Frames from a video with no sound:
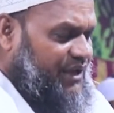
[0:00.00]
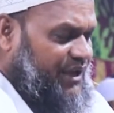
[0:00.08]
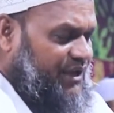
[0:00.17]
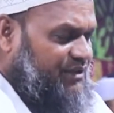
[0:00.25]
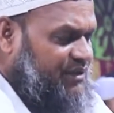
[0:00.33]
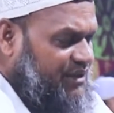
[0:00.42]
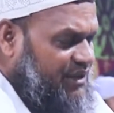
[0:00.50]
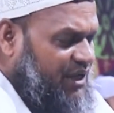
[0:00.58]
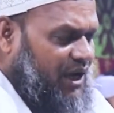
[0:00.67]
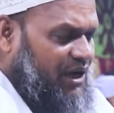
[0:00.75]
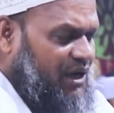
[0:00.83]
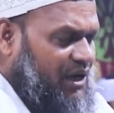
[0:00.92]
এই দিনে
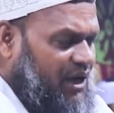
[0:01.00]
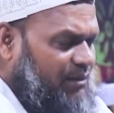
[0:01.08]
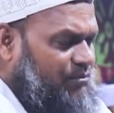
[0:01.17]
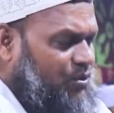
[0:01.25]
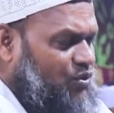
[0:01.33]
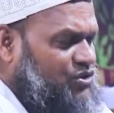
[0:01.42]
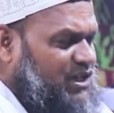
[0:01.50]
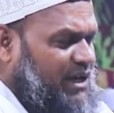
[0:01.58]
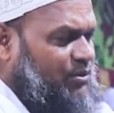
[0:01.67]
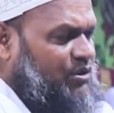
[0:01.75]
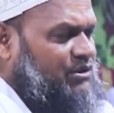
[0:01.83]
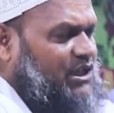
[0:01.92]
আল্লাহ মোসা
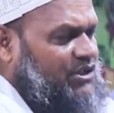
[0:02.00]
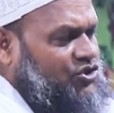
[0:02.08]
এবং তার